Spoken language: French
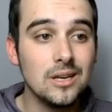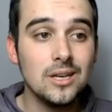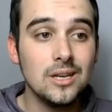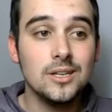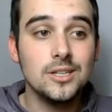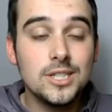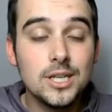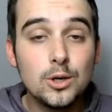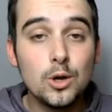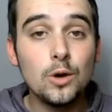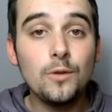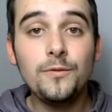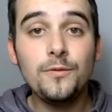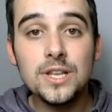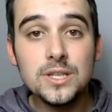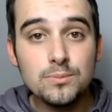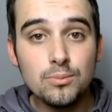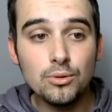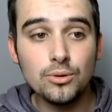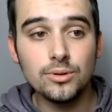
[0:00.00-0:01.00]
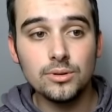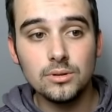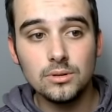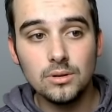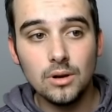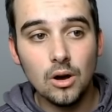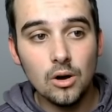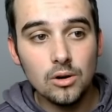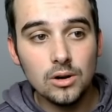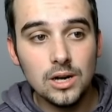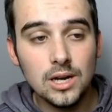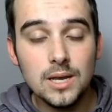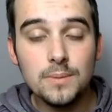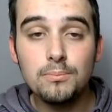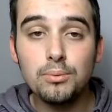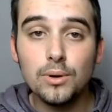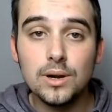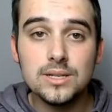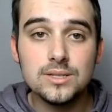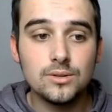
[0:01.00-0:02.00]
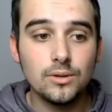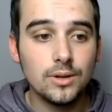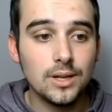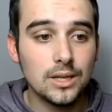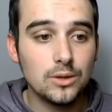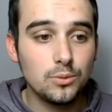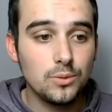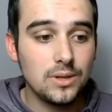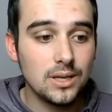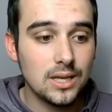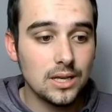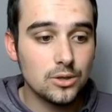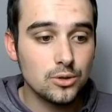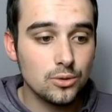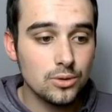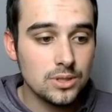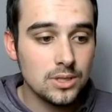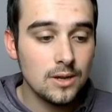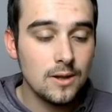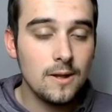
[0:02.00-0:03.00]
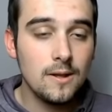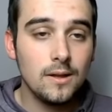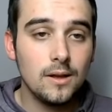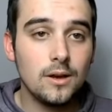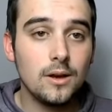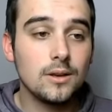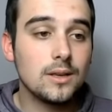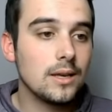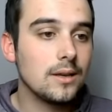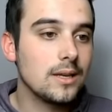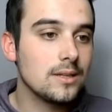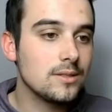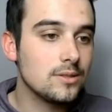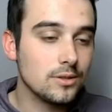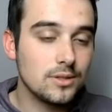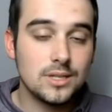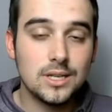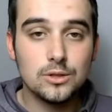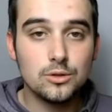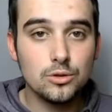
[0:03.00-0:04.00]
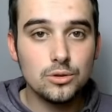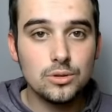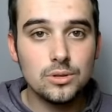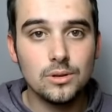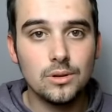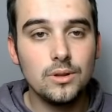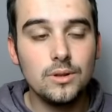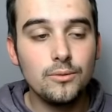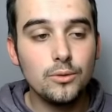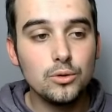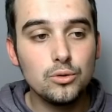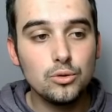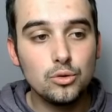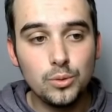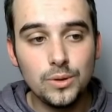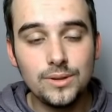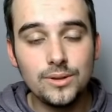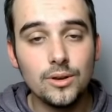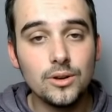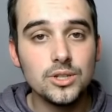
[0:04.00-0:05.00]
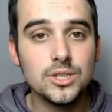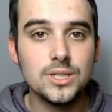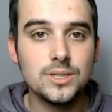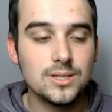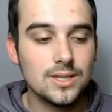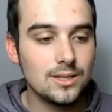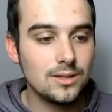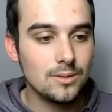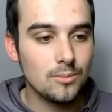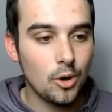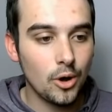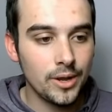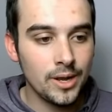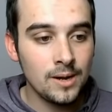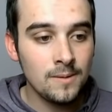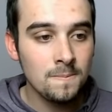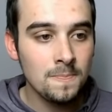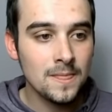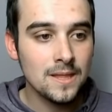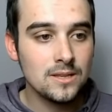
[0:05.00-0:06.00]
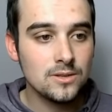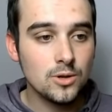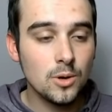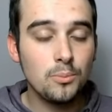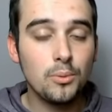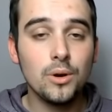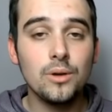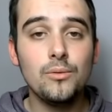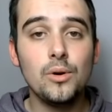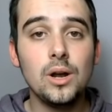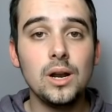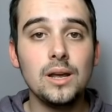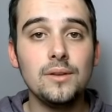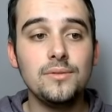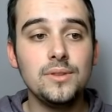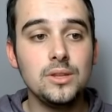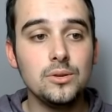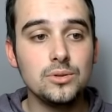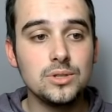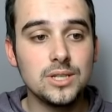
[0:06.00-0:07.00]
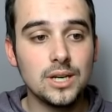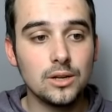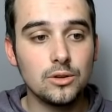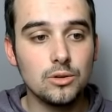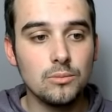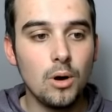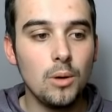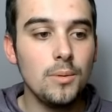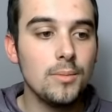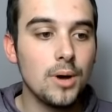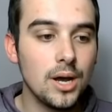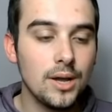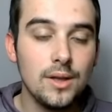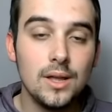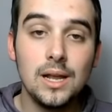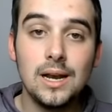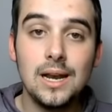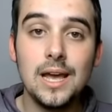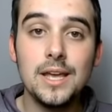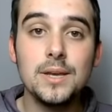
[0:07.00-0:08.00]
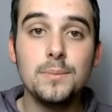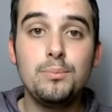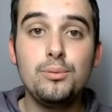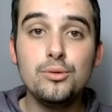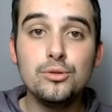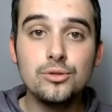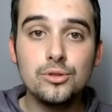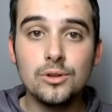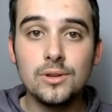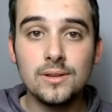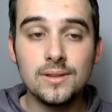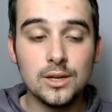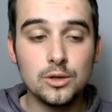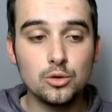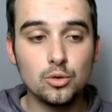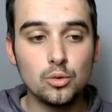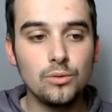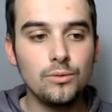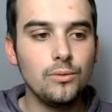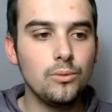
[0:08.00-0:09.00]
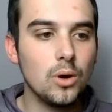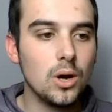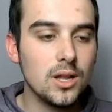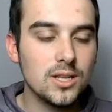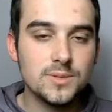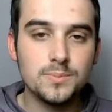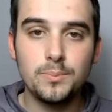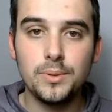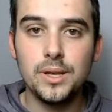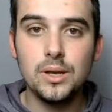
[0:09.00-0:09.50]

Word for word: j'ai que le Facebook anglais pour l'instant qui a tweeté quelque chose, euh, qui, a, sorti quelque chose au niveau du Twitter, j'ai strictement rien. Si on pourrait voir la vidéo directement, mais bah, là il y a plus de détails, je trouve. On voit l'aspect,